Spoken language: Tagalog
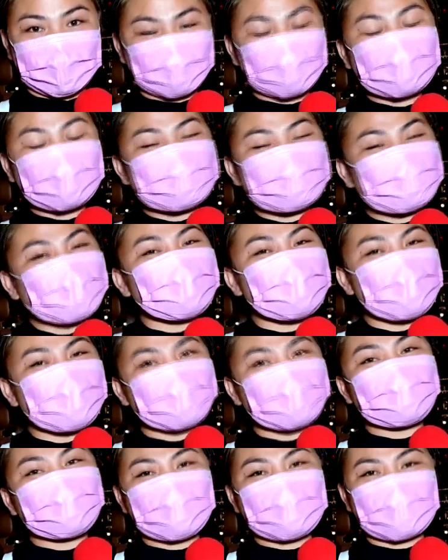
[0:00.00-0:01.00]
first time ko
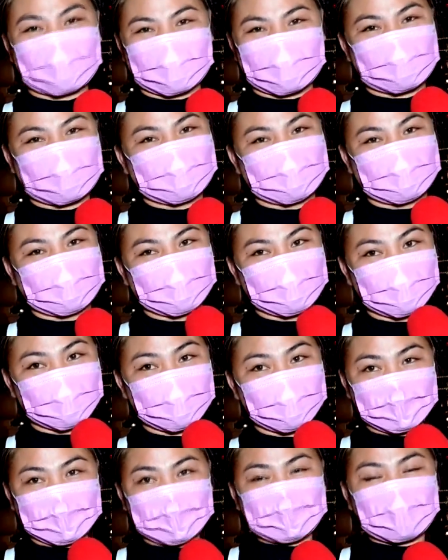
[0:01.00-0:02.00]
po siya makita dito.
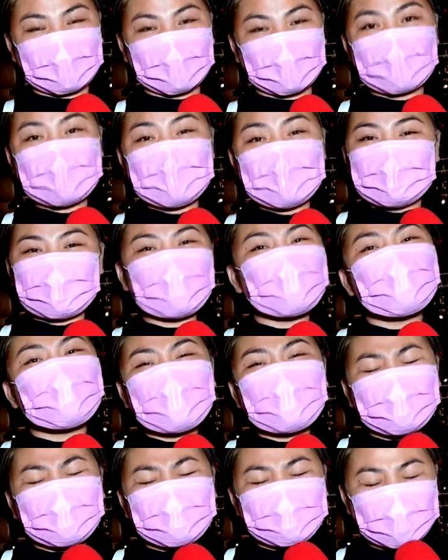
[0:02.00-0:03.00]
Kaya
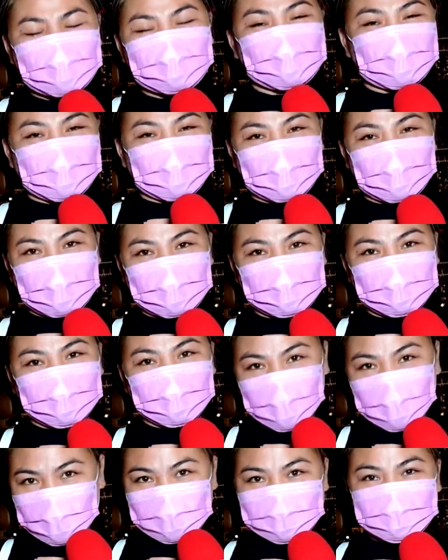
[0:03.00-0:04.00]
sobrang proud na proud
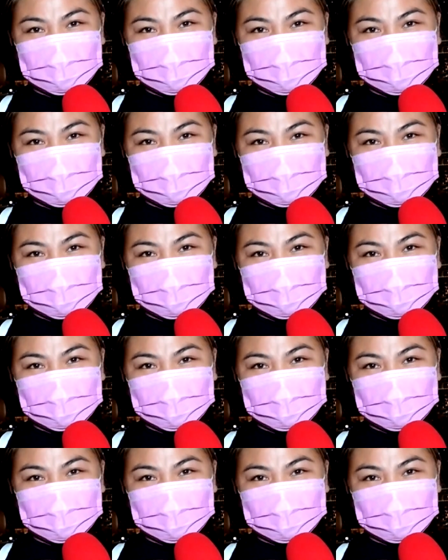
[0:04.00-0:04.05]
po.